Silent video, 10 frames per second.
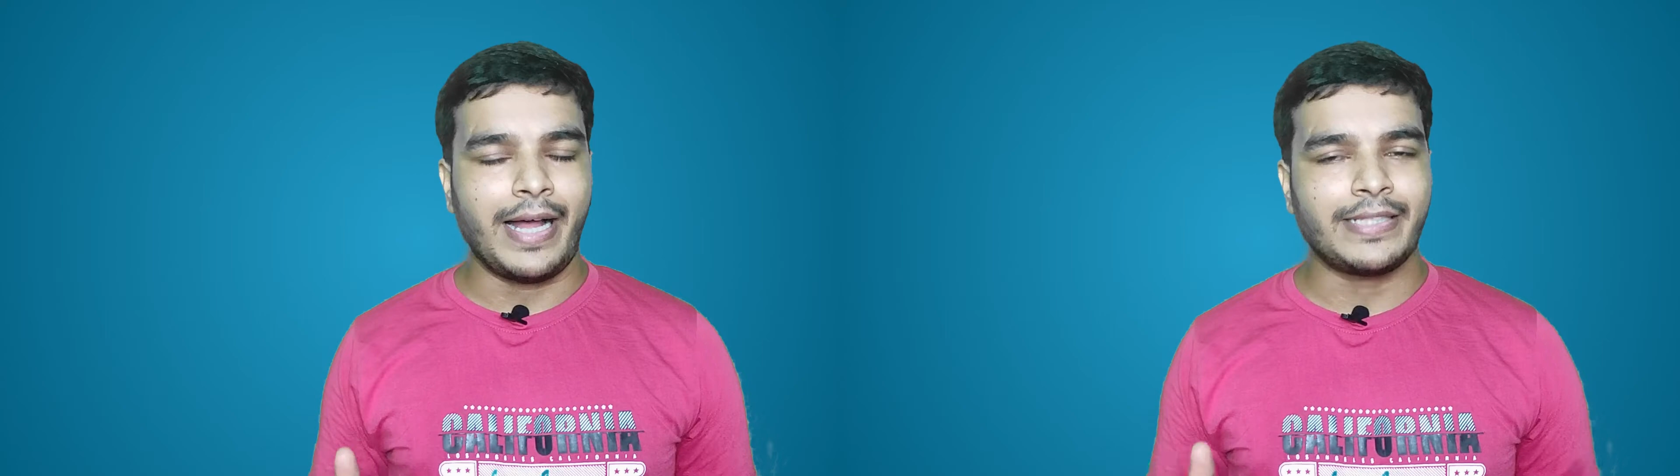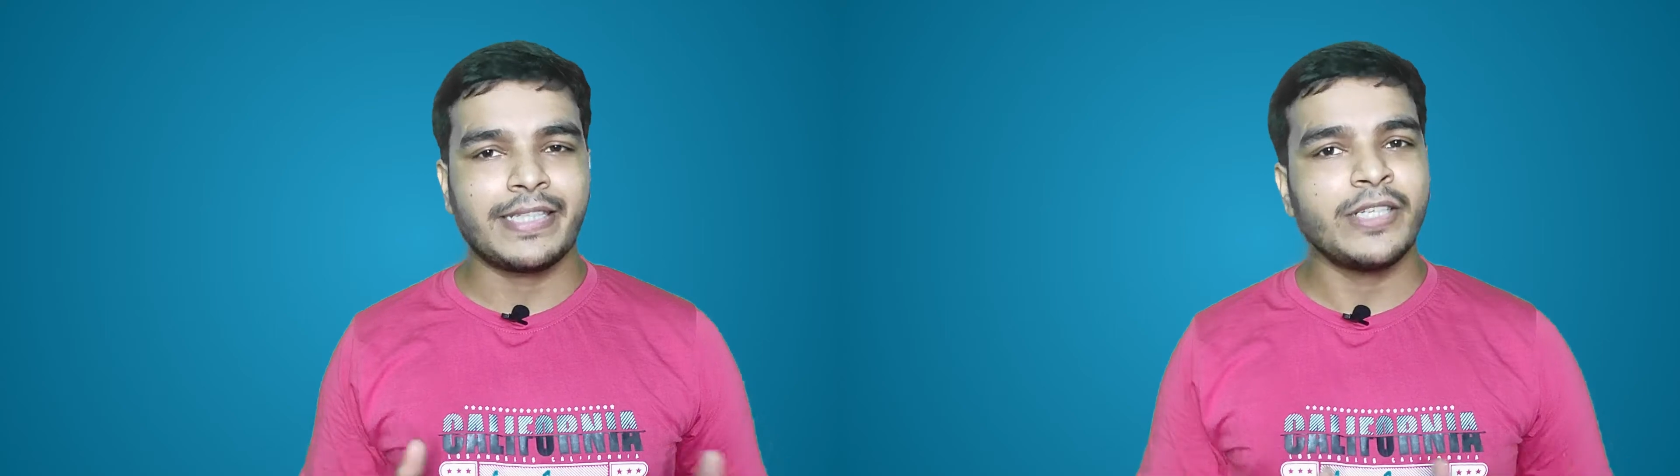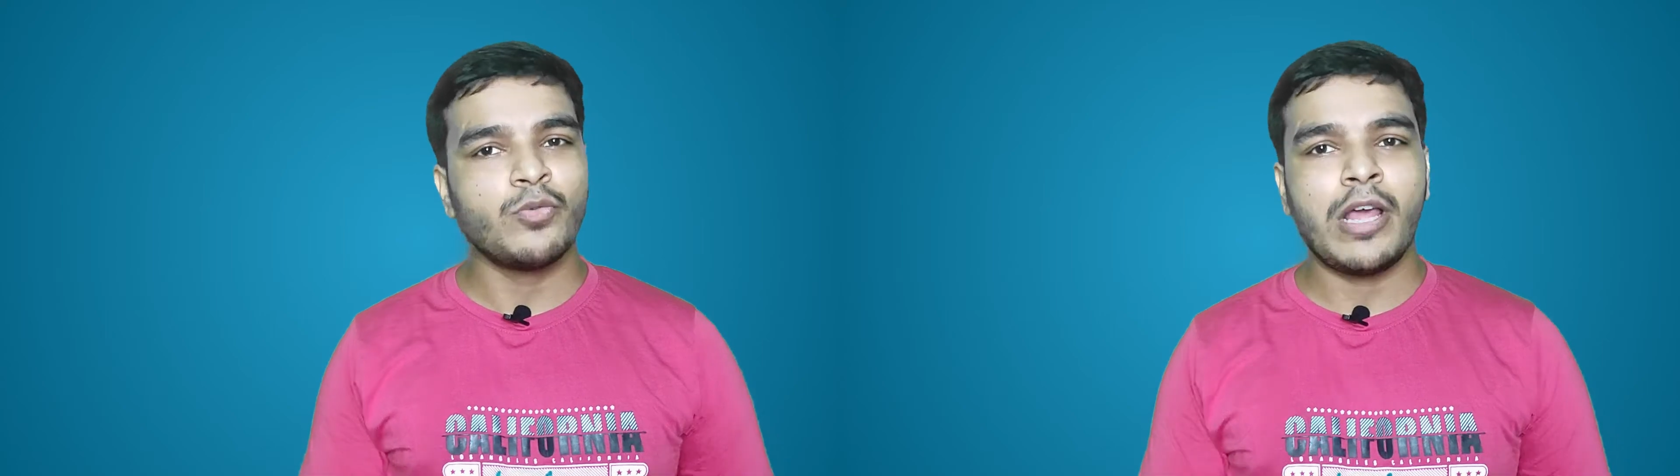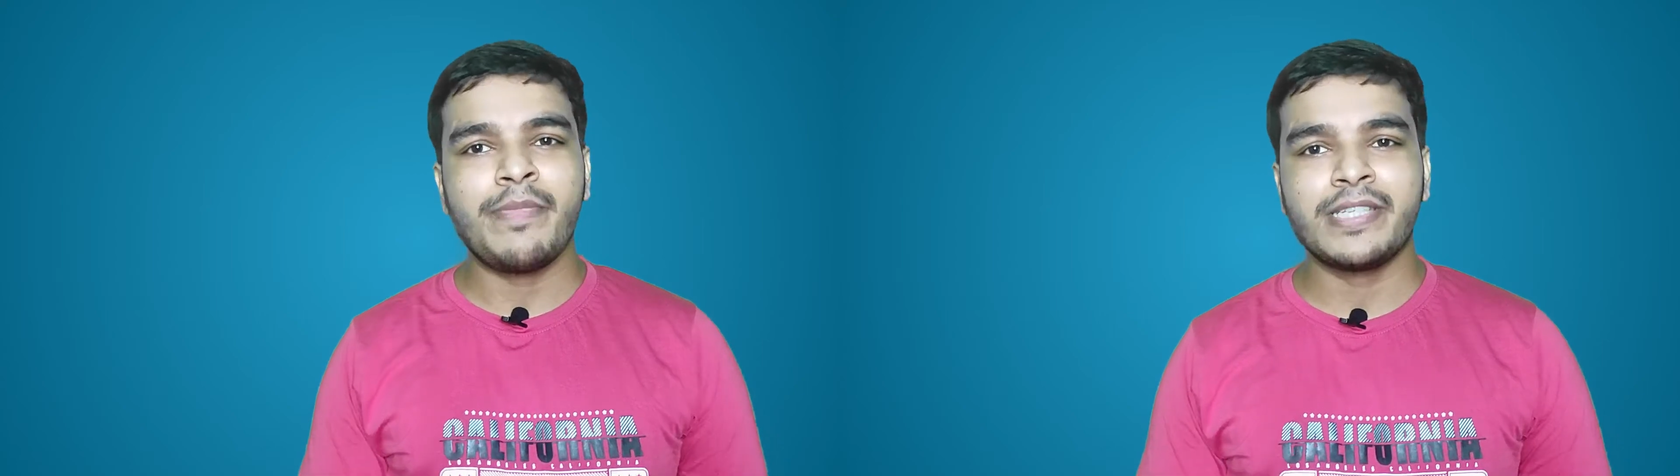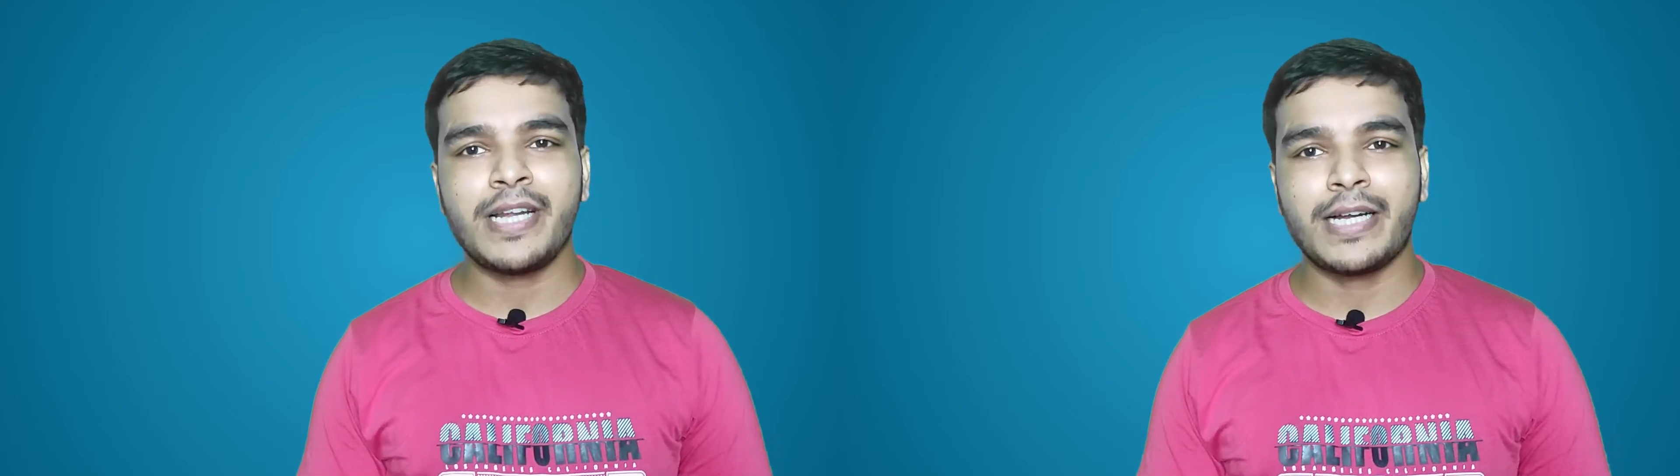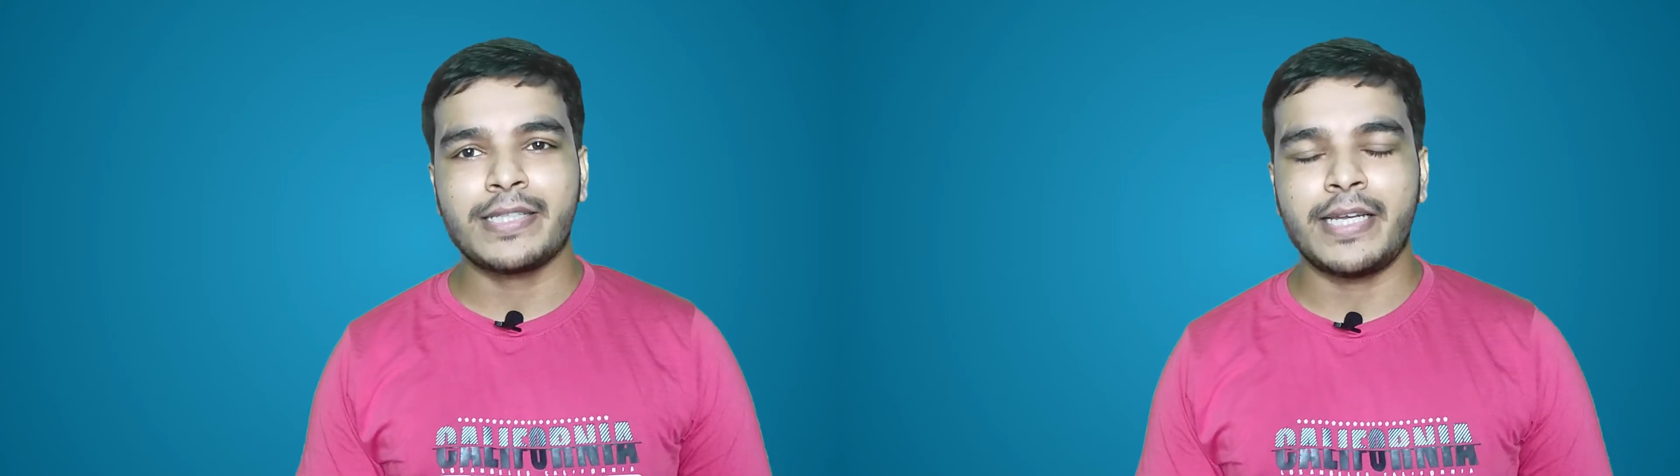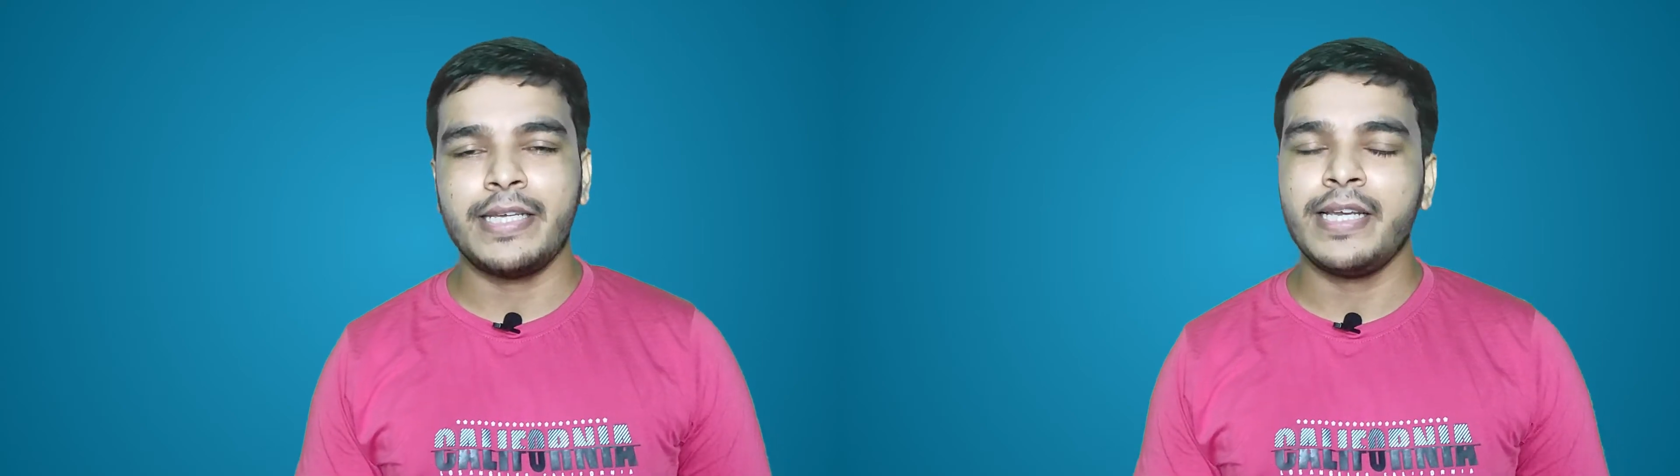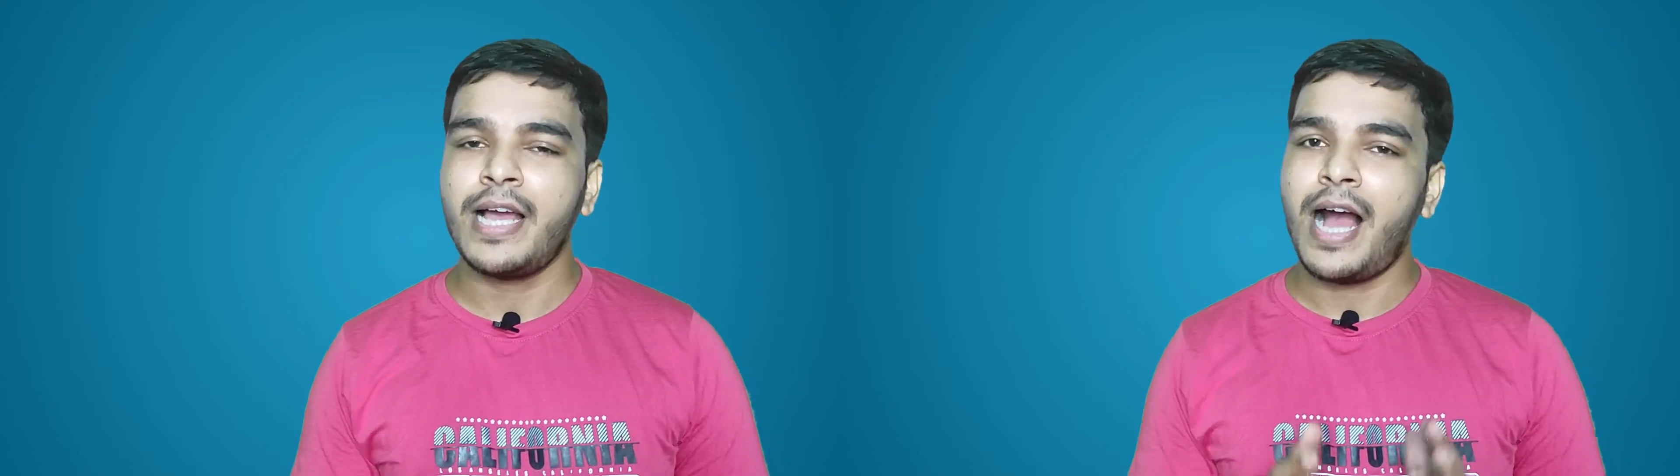আজকে জুলাই মাসের আট তারিখ